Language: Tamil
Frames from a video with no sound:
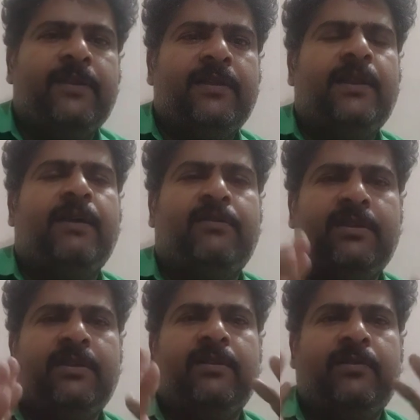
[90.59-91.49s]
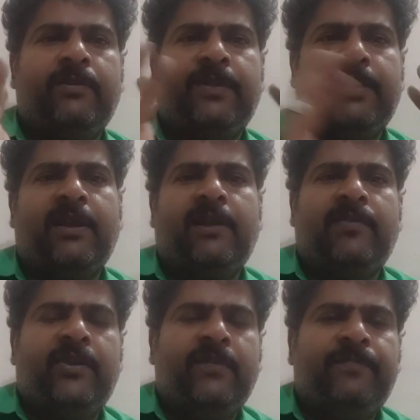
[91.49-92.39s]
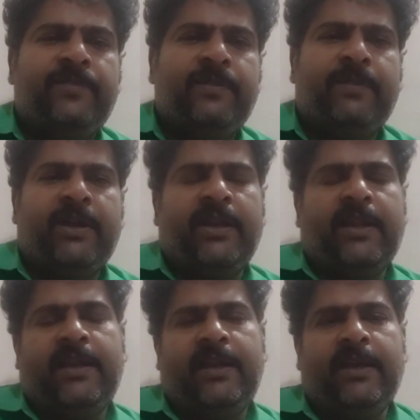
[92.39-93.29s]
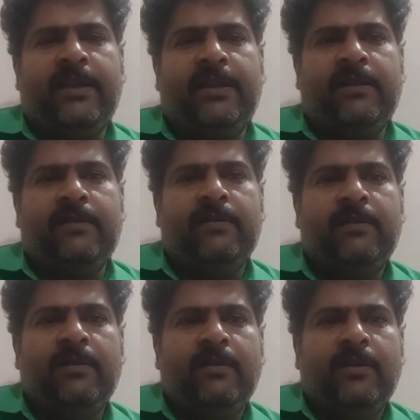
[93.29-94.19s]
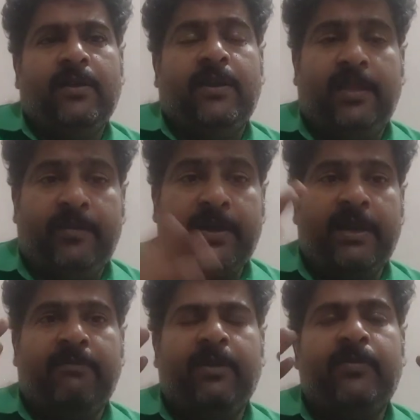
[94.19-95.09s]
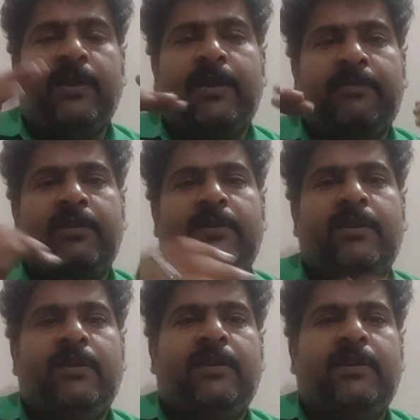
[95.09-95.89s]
இதெல்லாம் வந்து அதோட மெத்தடாலஜி இந்த மாதிரி நிறைய இருக்குது இதை பற்றிய வகுப்பு தான் நம்ம வந்து